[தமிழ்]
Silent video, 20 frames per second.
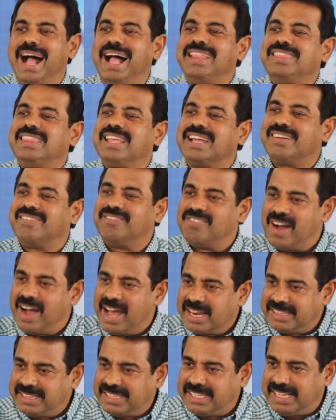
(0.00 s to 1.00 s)
அந்த
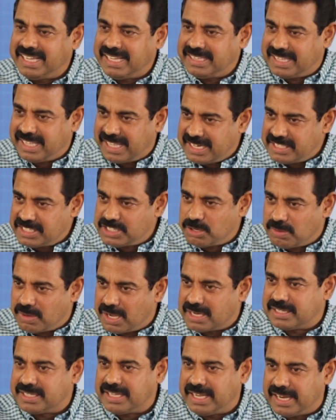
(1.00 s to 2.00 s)
வார்த்தைக்கு தெரிஞ்ச
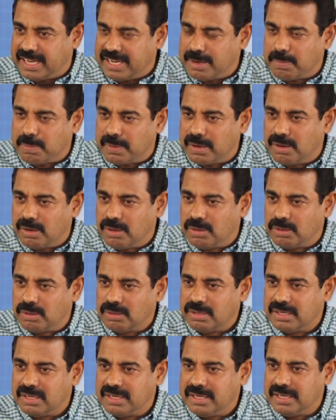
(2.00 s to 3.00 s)
வார்த்தைக்கு என்ன
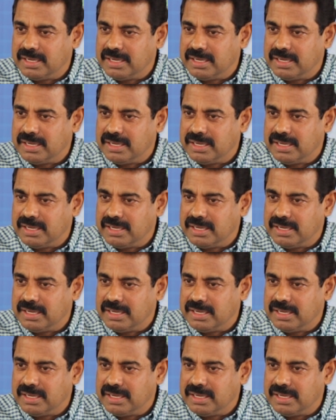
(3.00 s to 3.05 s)
பண்ணணும்